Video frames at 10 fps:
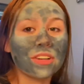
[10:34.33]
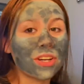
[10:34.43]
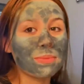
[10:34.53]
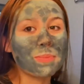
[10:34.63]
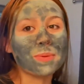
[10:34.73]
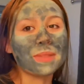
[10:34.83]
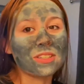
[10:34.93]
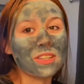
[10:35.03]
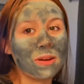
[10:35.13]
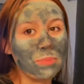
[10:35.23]
Creo que mi
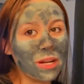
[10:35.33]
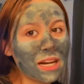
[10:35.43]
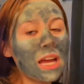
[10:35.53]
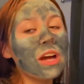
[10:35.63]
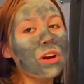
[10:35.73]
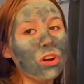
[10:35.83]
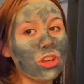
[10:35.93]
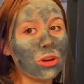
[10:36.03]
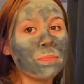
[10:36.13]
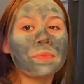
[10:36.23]
prometido se lo va a poner o
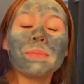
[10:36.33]
yo.